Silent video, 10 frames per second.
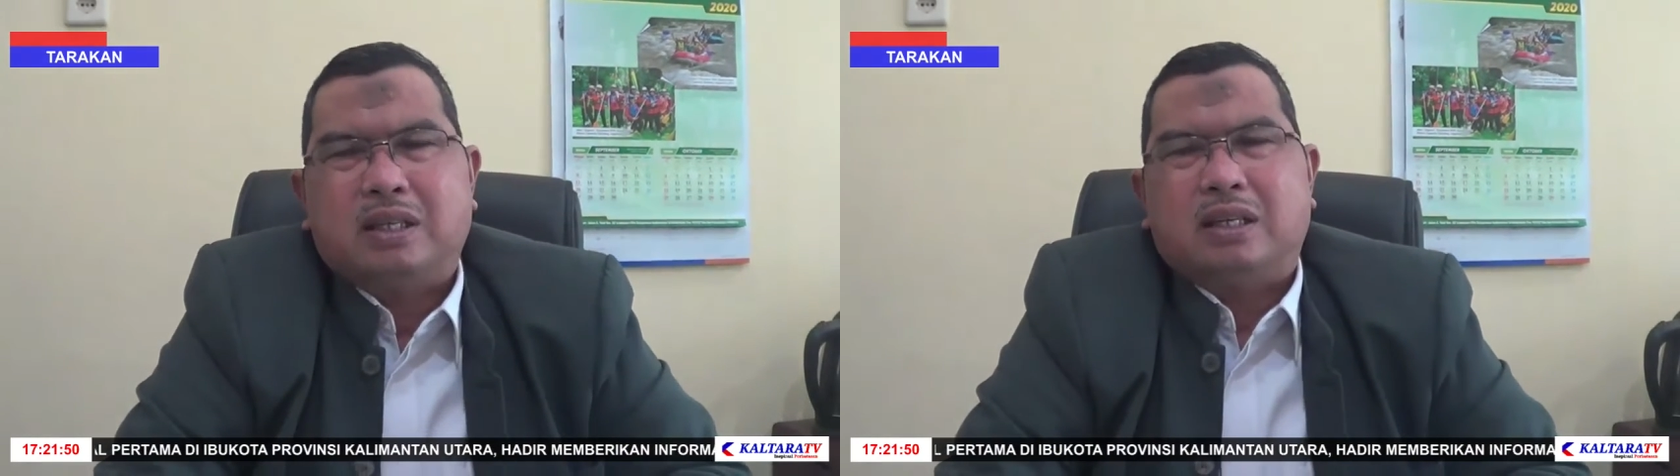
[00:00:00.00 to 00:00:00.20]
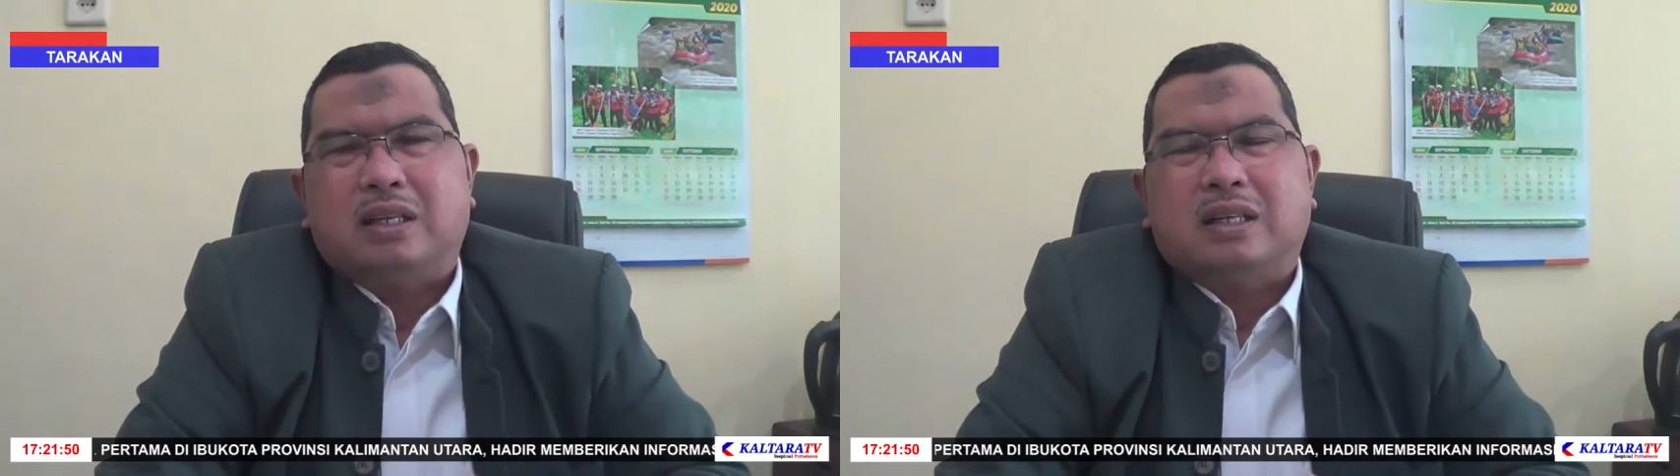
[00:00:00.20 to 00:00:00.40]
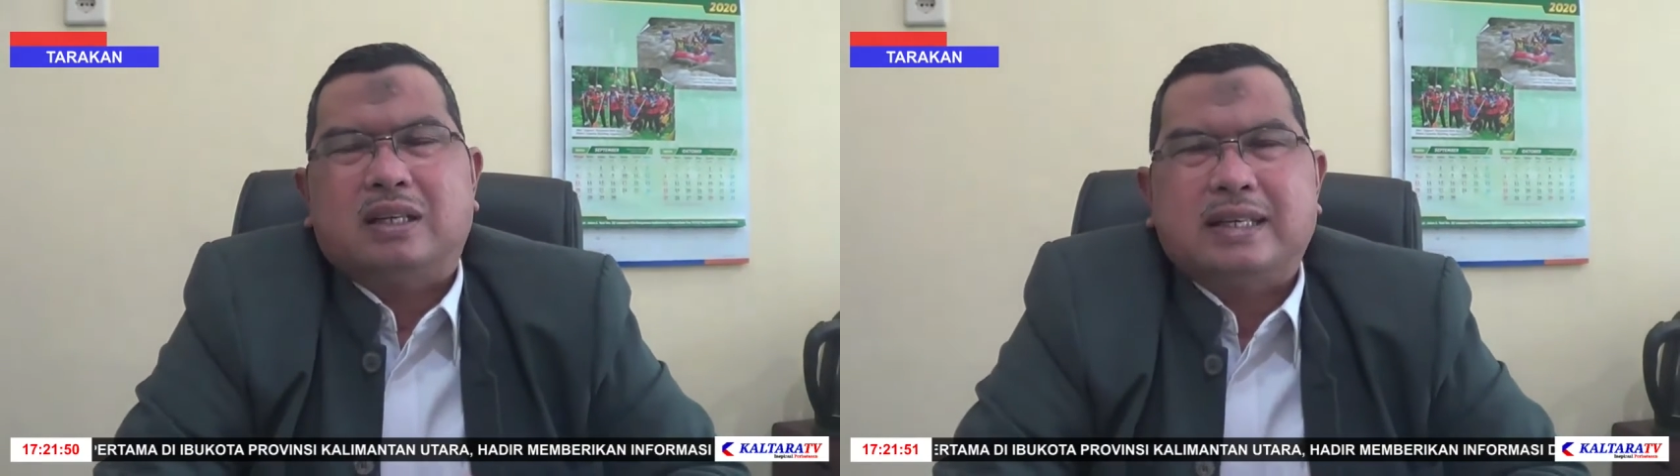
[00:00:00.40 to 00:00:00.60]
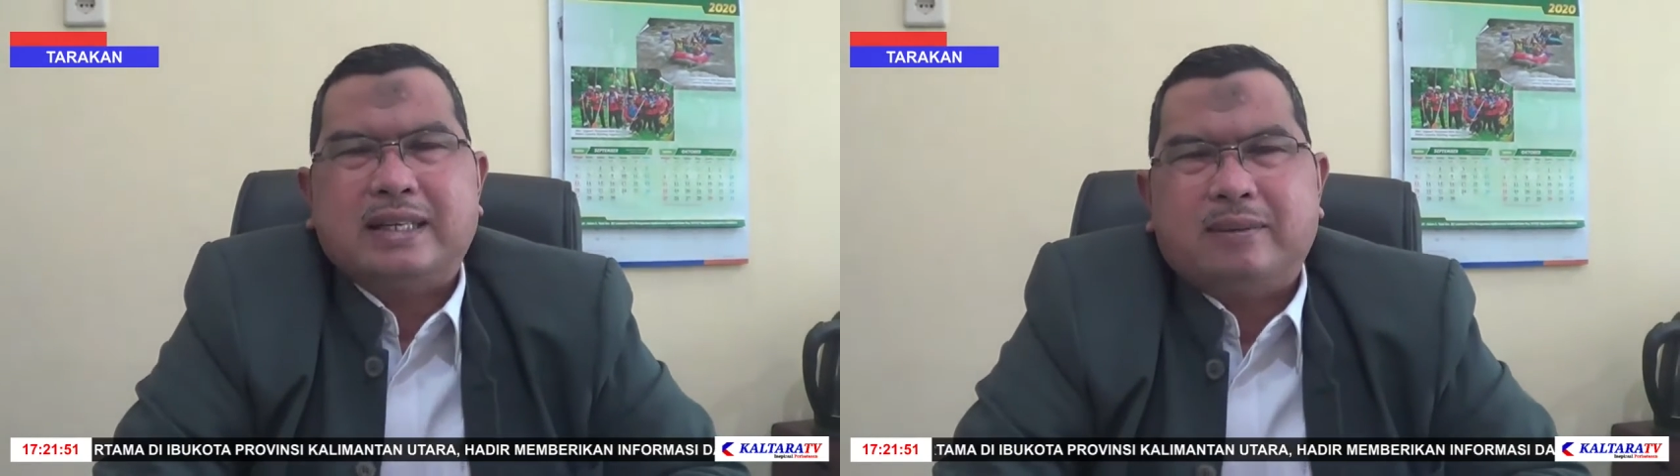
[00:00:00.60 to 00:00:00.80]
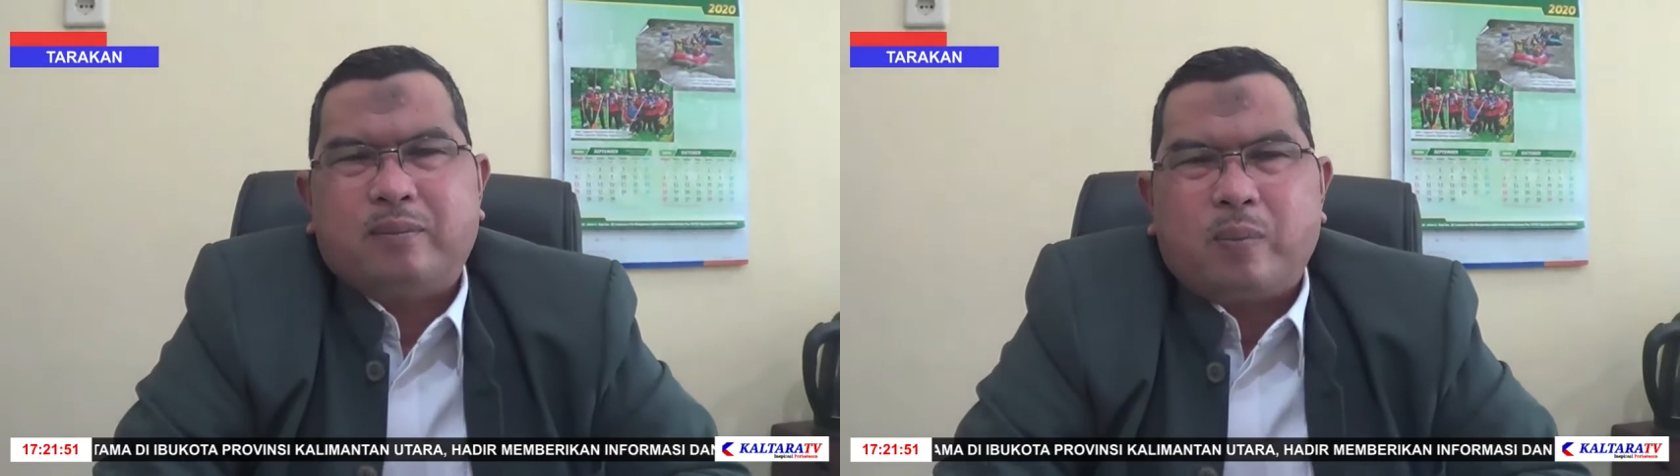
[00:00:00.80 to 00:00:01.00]
ini
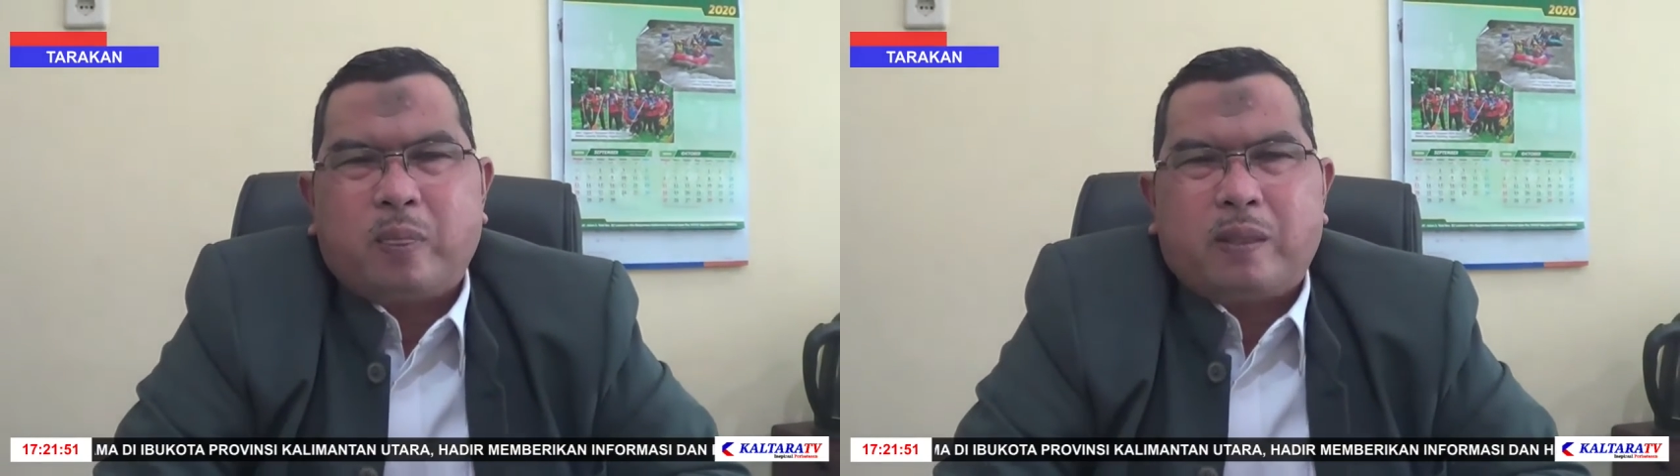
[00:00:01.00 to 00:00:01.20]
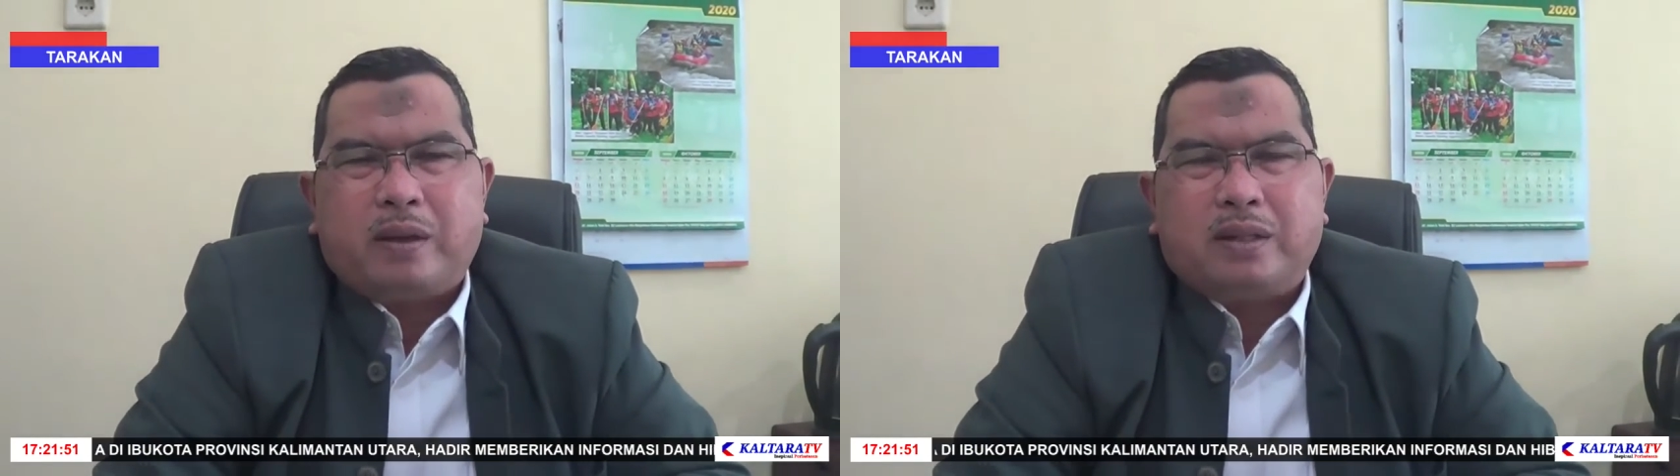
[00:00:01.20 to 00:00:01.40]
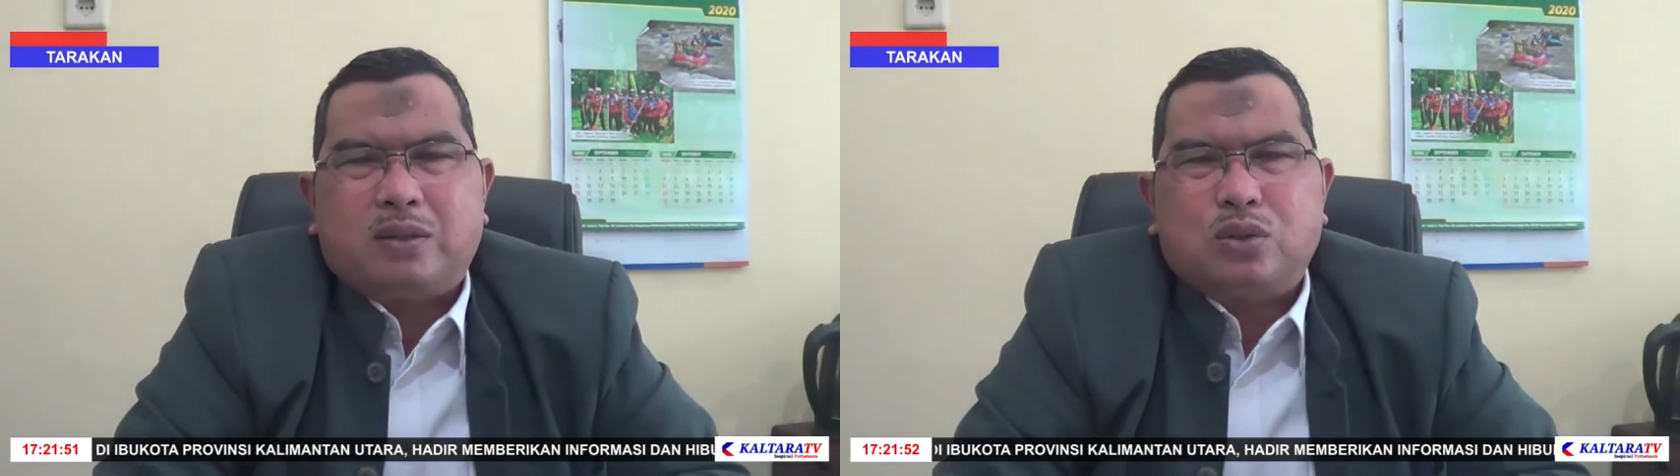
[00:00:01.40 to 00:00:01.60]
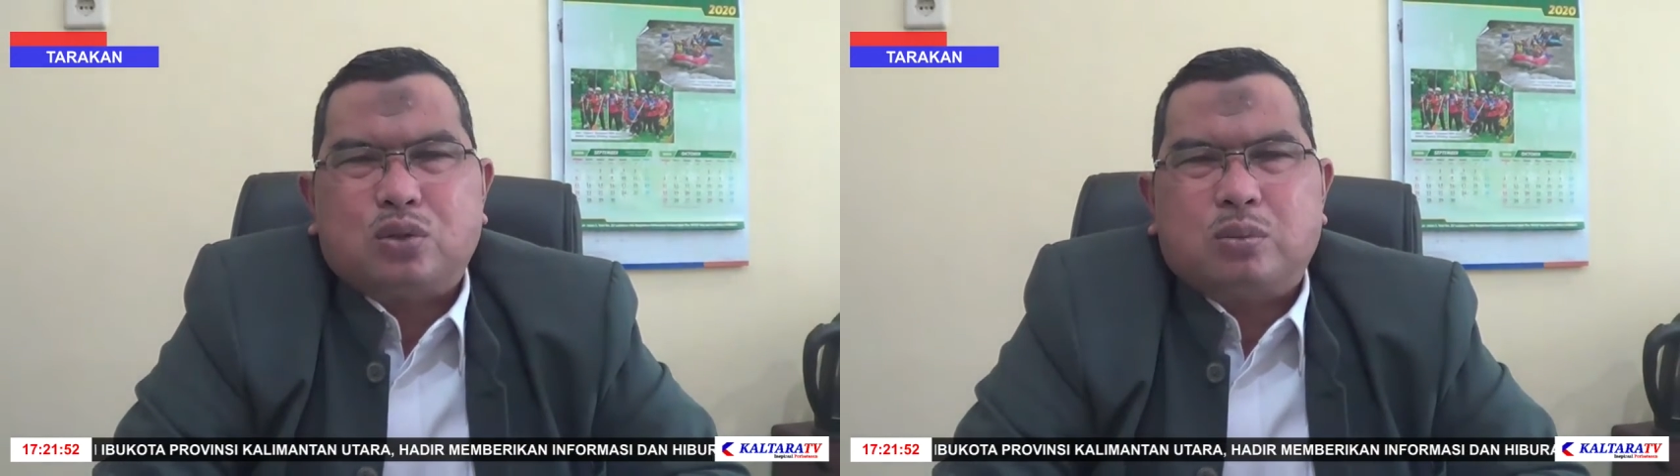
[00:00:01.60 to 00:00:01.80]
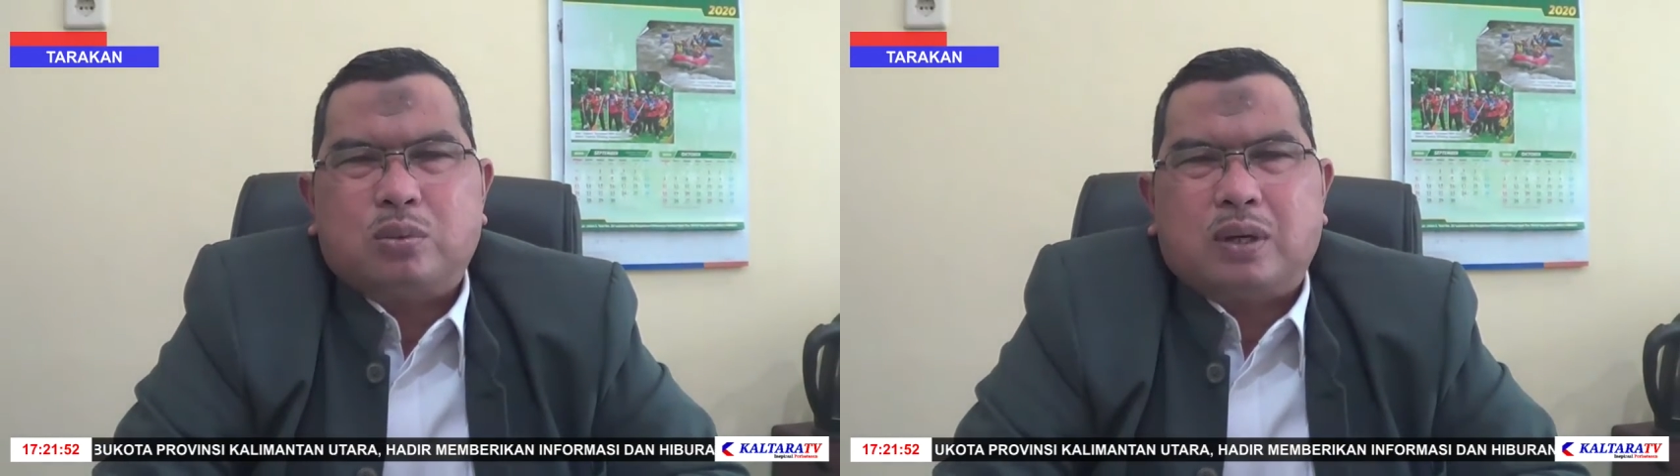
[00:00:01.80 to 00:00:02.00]
itu
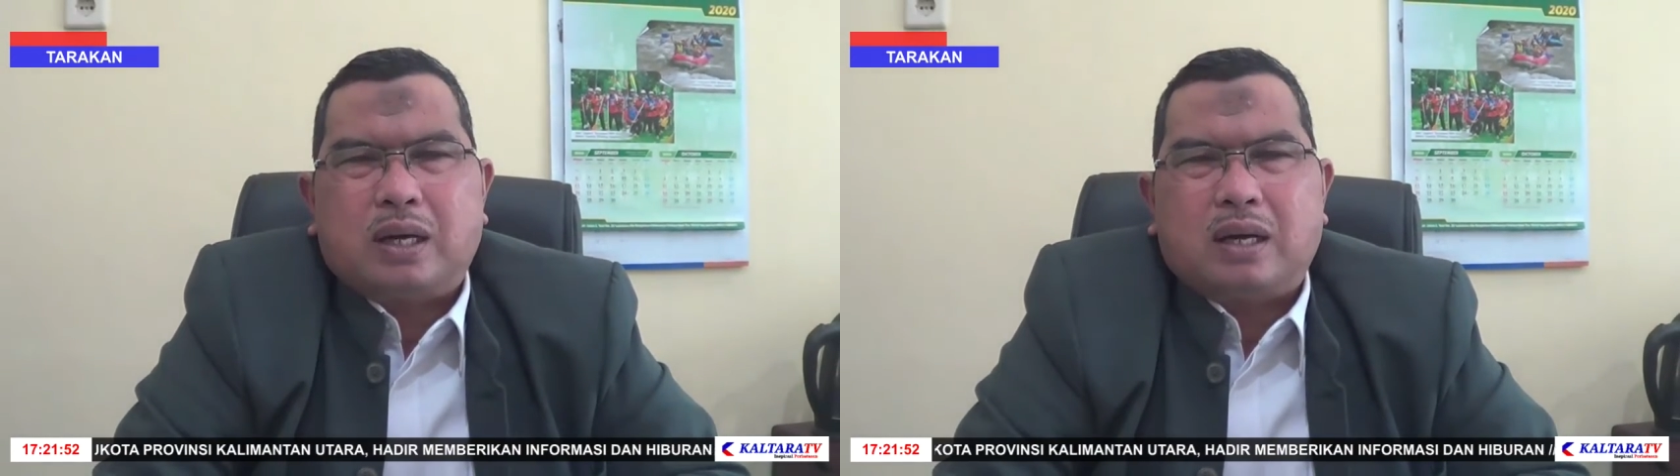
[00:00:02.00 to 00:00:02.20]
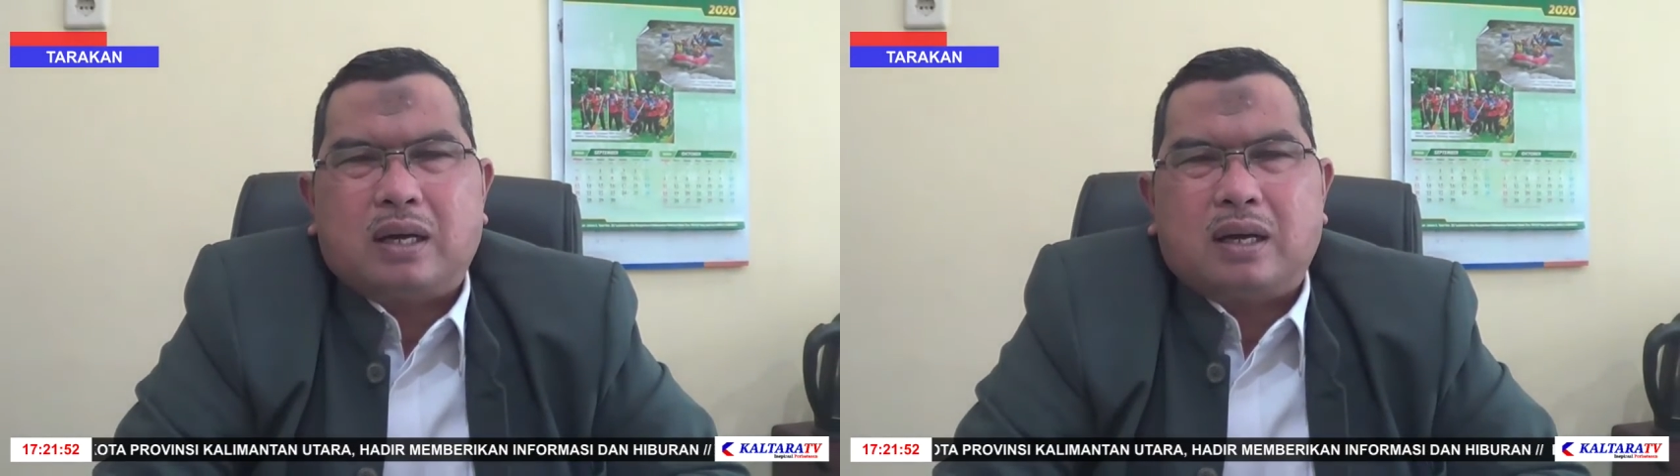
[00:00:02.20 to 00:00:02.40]
semua